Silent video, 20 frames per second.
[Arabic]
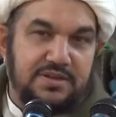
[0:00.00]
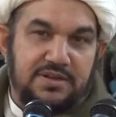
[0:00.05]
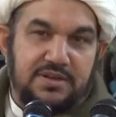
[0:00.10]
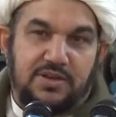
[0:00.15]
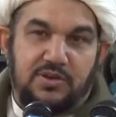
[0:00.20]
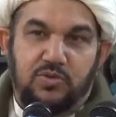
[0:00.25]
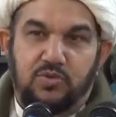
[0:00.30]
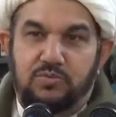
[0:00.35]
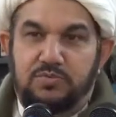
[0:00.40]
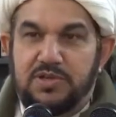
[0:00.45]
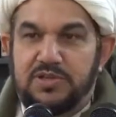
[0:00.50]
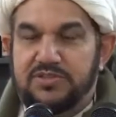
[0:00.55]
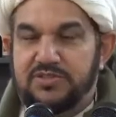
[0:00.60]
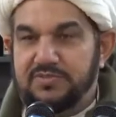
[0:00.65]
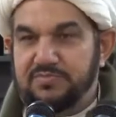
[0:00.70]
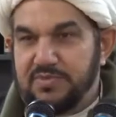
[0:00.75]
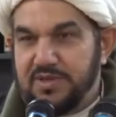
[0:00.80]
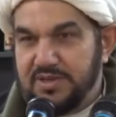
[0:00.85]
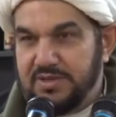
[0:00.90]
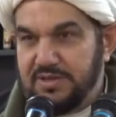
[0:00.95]
له
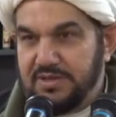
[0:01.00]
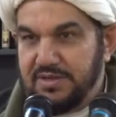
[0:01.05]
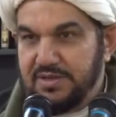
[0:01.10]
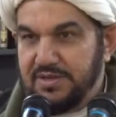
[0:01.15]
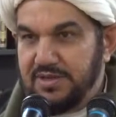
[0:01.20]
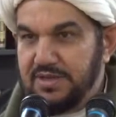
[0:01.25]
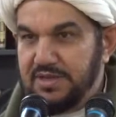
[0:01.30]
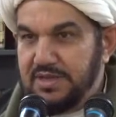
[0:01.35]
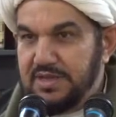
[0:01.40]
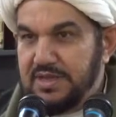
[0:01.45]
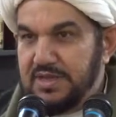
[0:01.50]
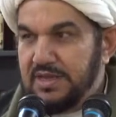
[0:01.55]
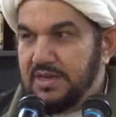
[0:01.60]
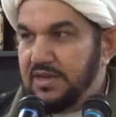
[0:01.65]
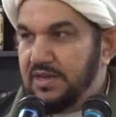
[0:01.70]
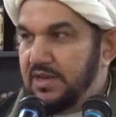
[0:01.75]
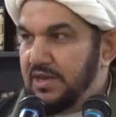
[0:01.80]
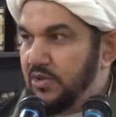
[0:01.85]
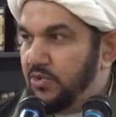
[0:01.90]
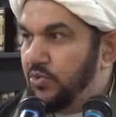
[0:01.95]
بسمة
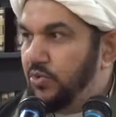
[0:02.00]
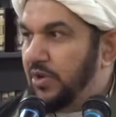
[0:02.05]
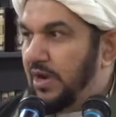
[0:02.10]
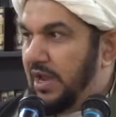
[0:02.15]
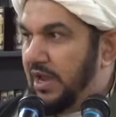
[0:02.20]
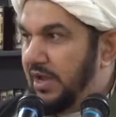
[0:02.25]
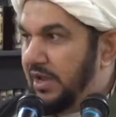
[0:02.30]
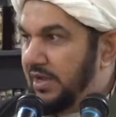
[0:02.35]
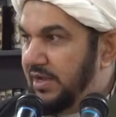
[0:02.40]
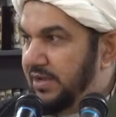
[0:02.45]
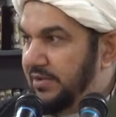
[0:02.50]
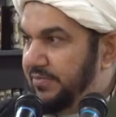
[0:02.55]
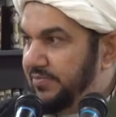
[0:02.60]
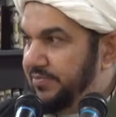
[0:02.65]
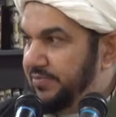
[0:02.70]
له راحة